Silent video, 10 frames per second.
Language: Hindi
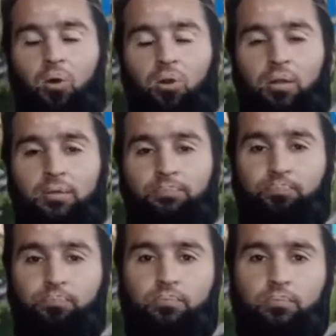और
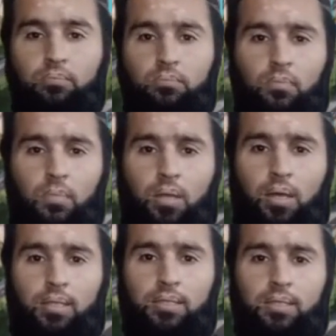
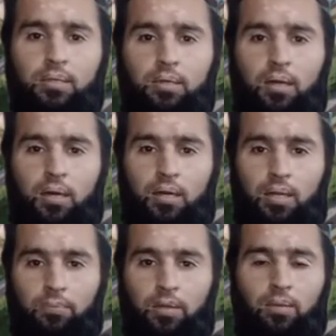अगर इसकी
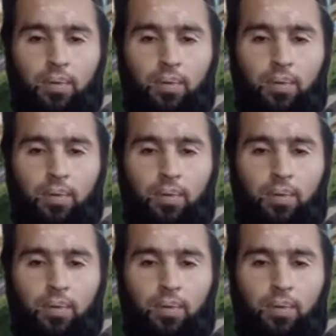रकबे की